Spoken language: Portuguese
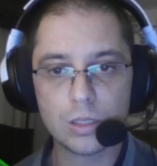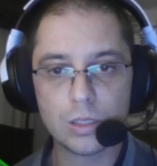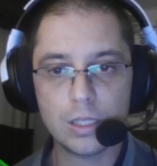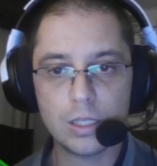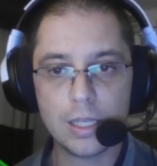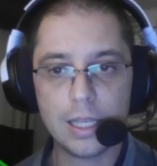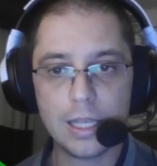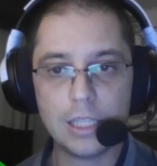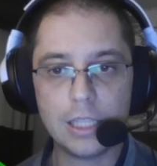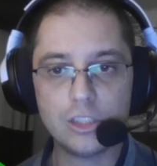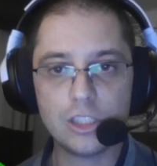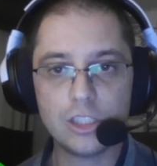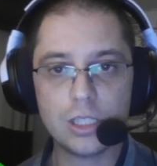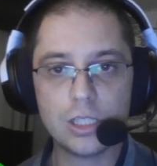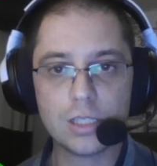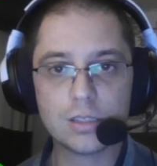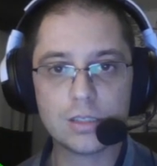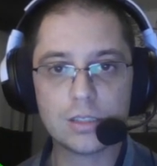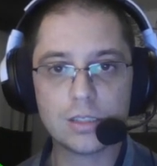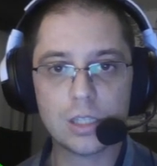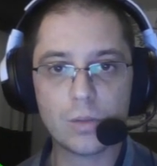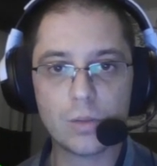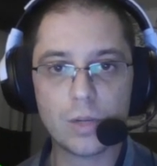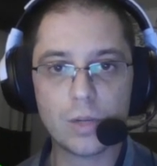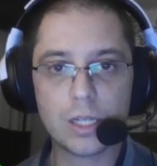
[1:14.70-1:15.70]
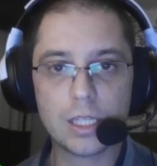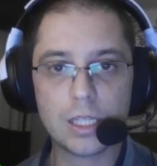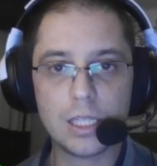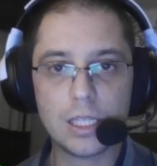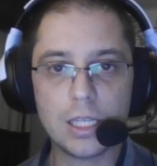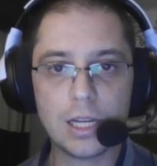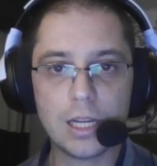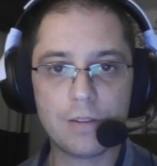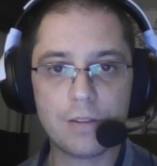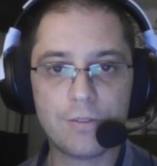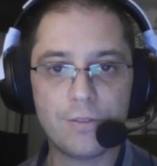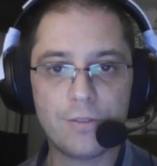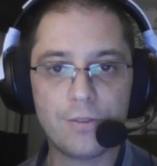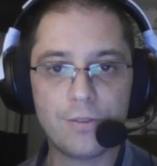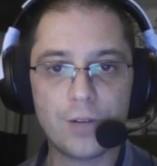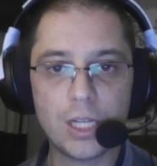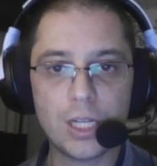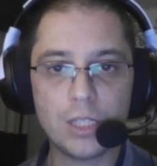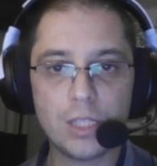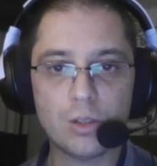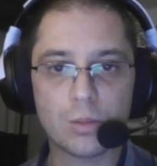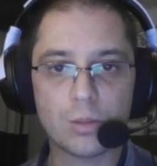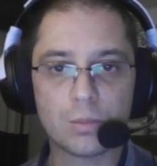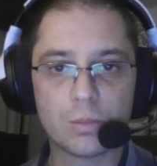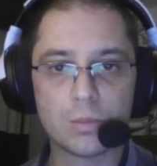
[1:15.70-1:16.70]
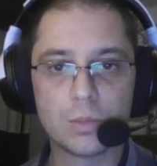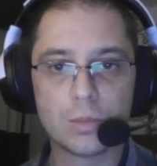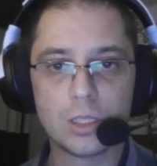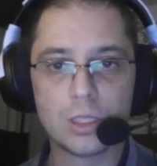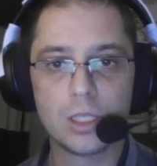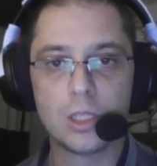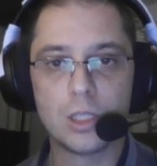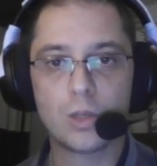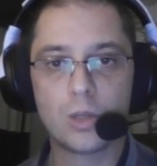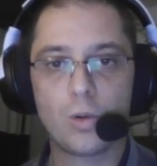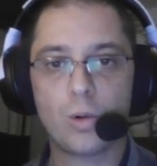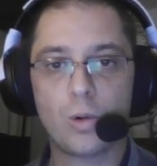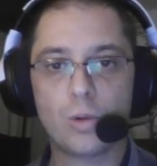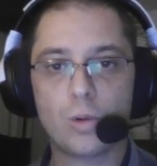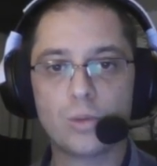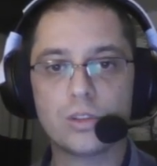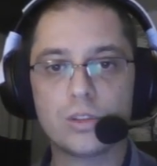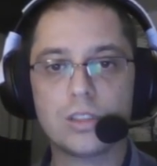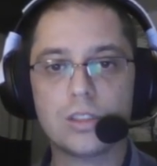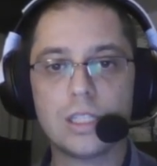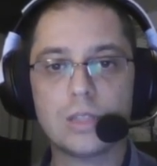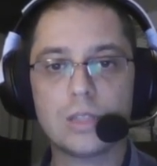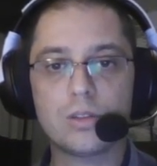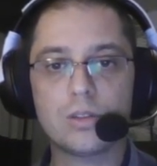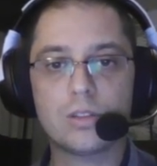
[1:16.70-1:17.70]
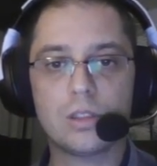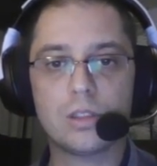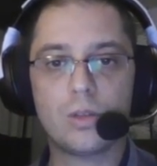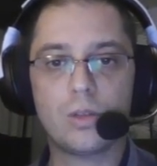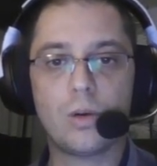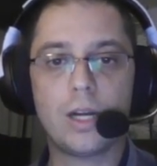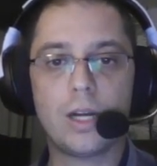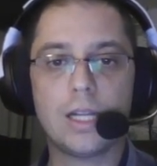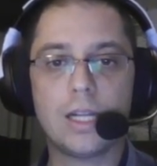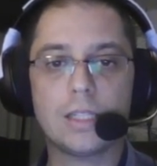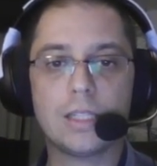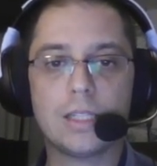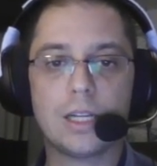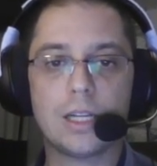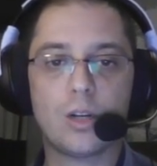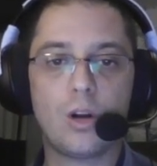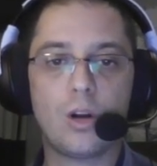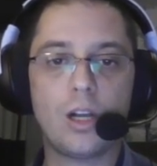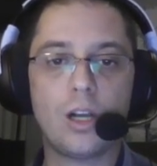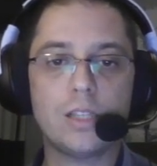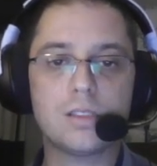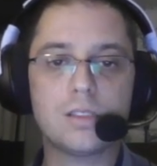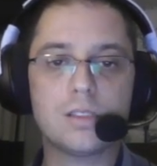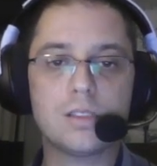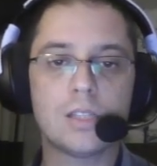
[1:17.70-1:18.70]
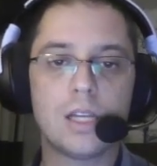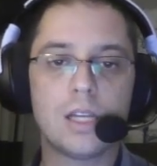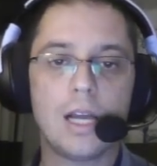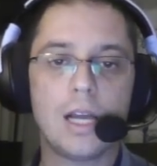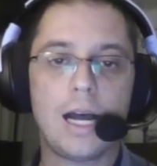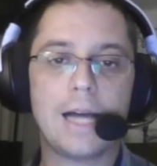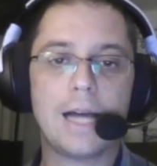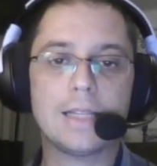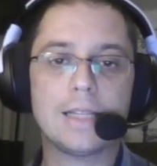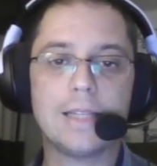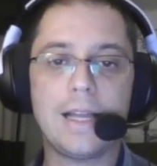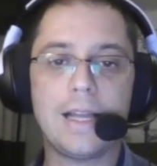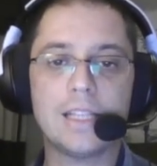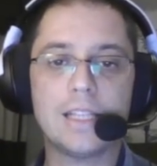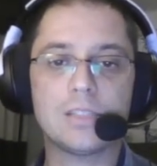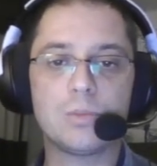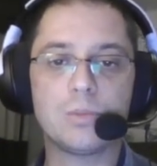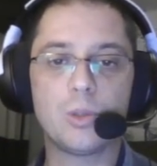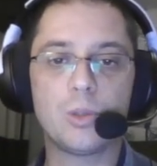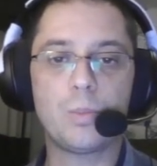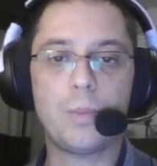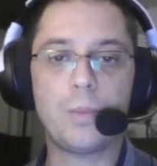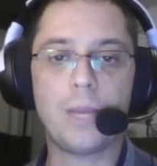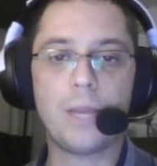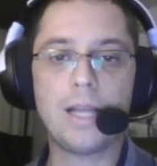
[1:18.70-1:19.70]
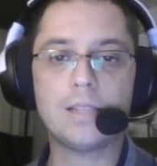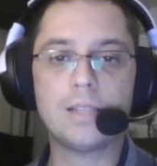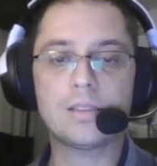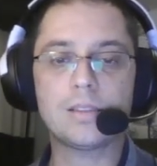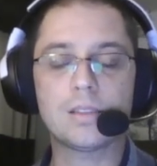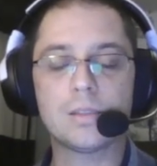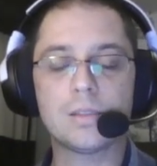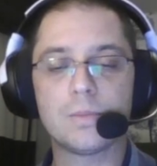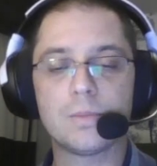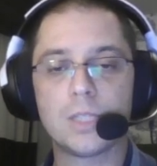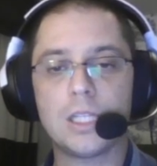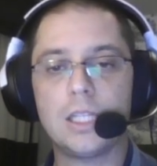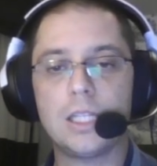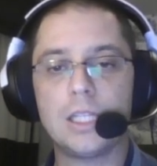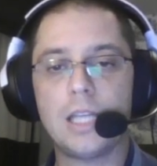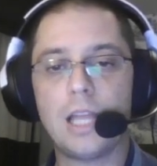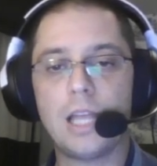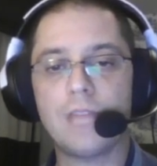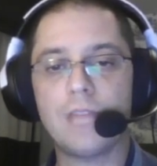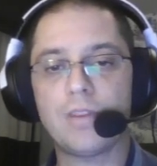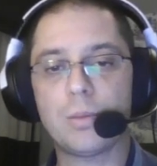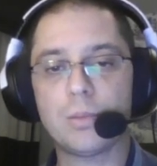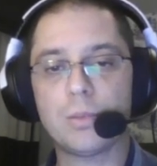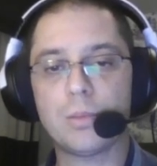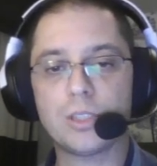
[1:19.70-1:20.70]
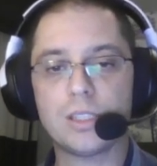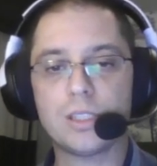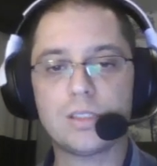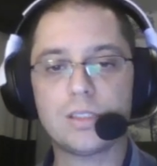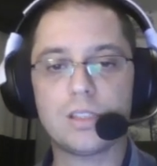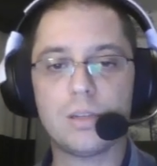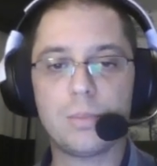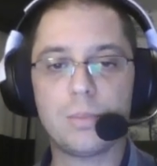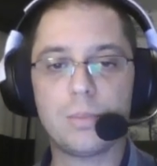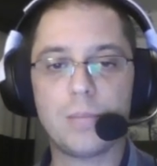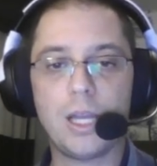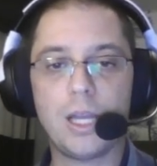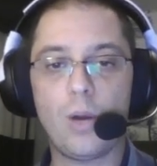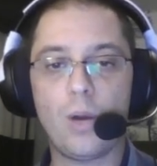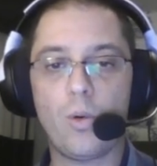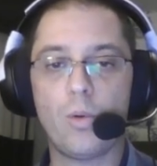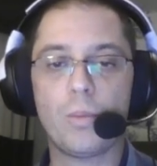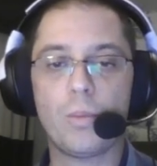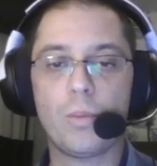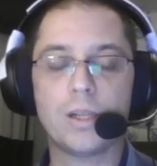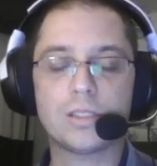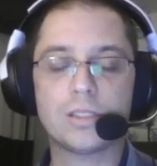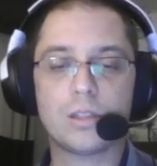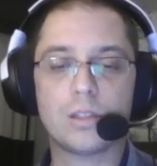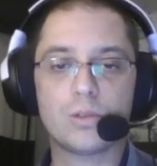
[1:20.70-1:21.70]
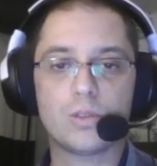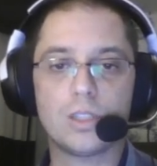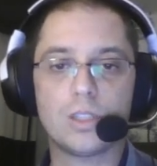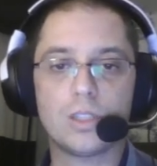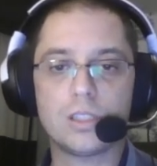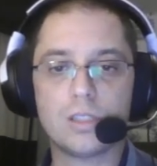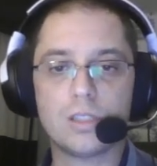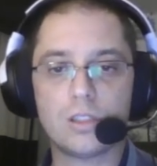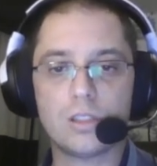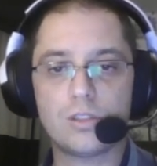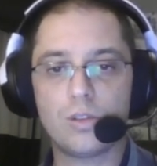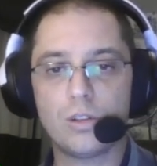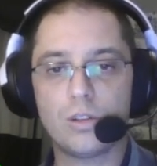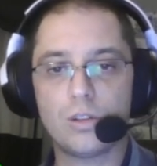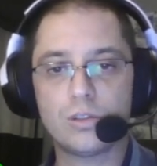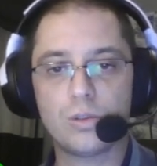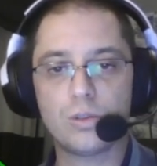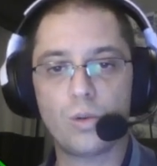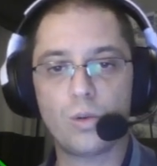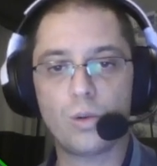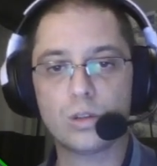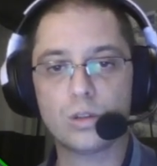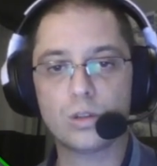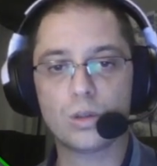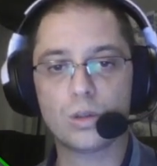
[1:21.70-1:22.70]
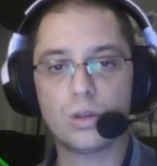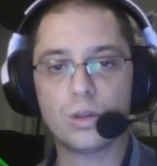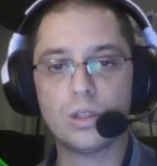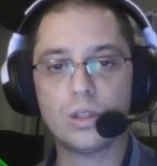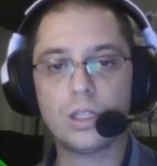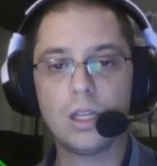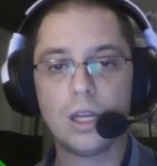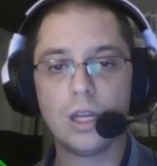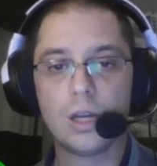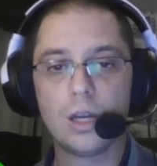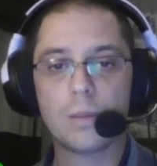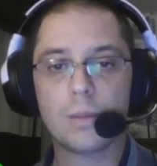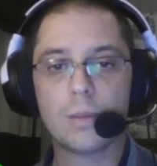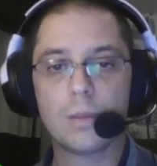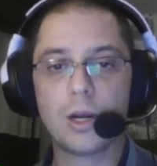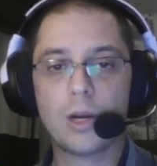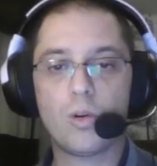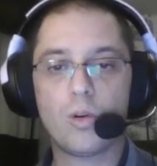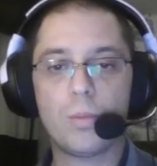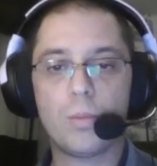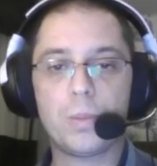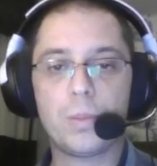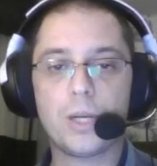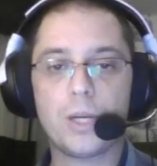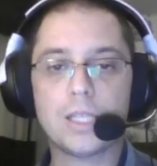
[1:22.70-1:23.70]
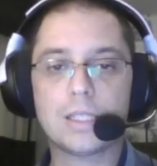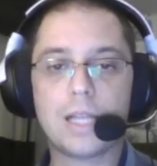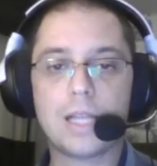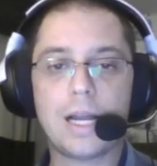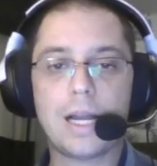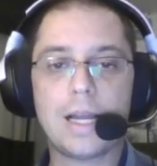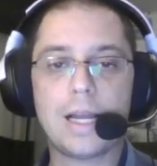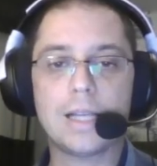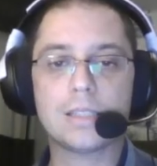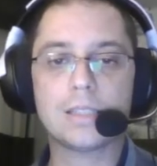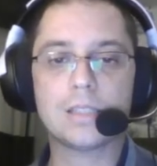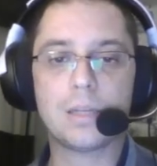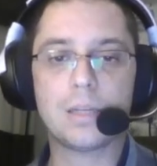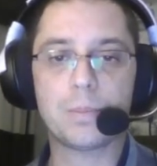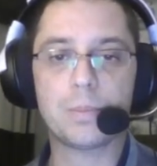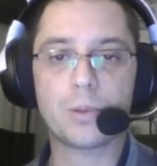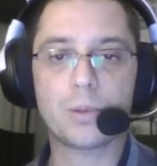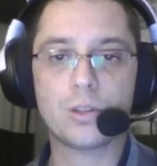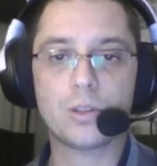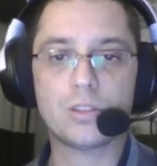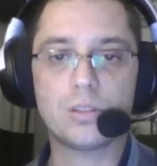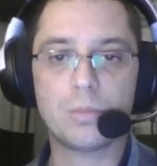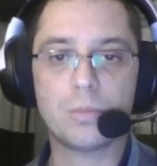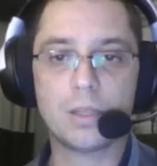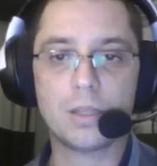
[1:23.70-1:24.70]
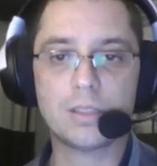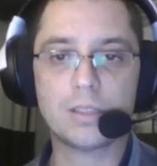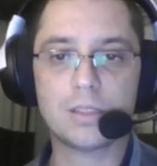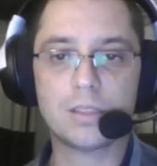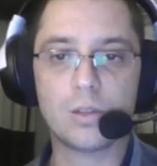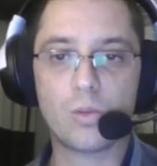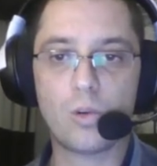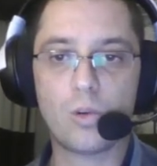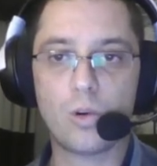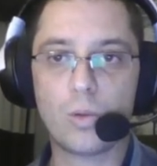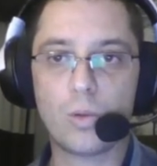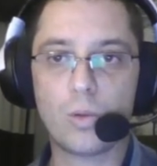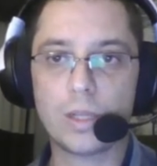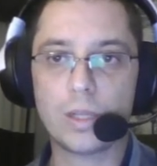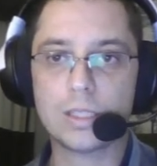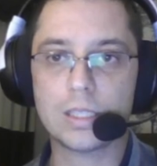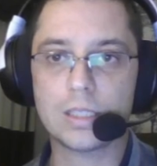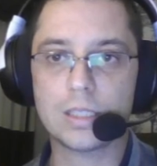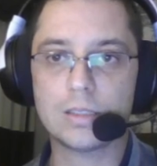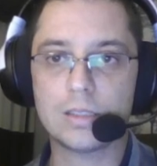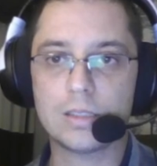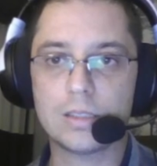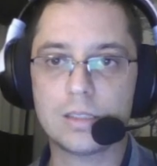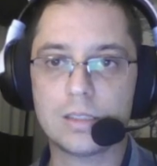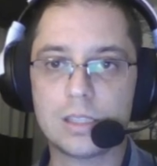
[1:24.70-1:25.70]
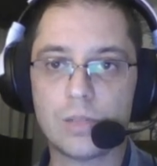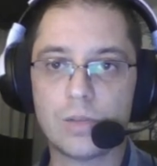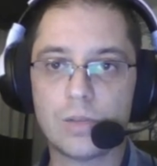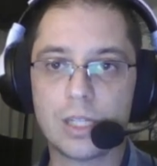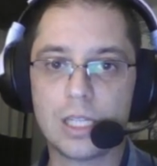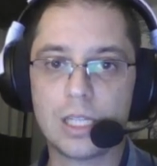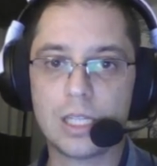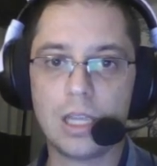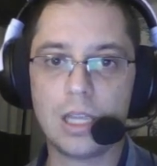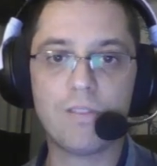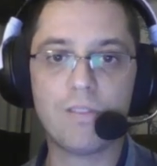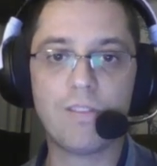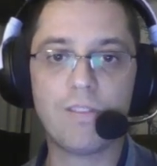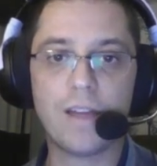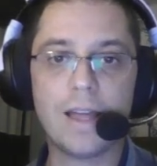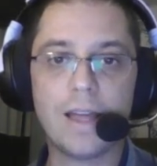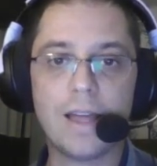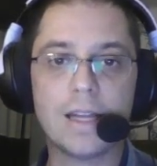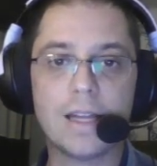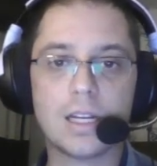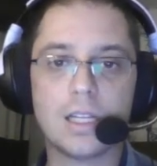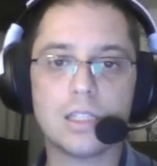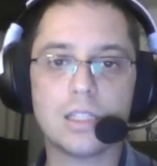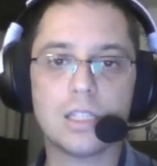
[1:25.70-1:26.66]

em direção aqui a Freedom, com 240 nós a 10 mil pés, e aí vamos receber algumas autorizações do controle para completar essa aproximação com a transição aqui em Ferg.